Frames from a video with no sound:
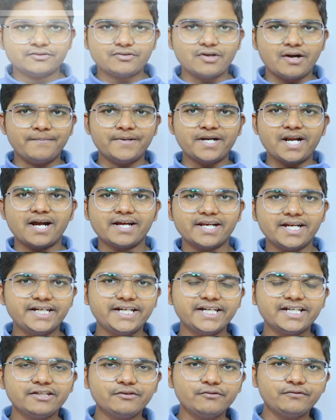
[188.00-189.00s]
जो हमारा अगला
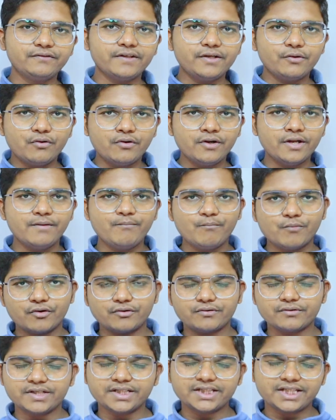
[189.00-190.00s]
टेक न्यूज़ है वो है
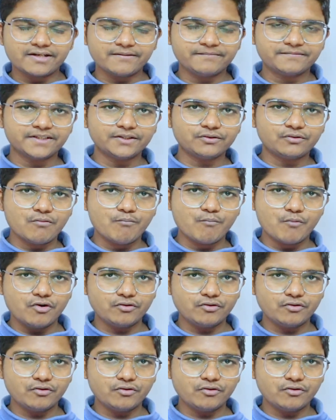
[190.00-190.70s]
मोटो की तरफ से तो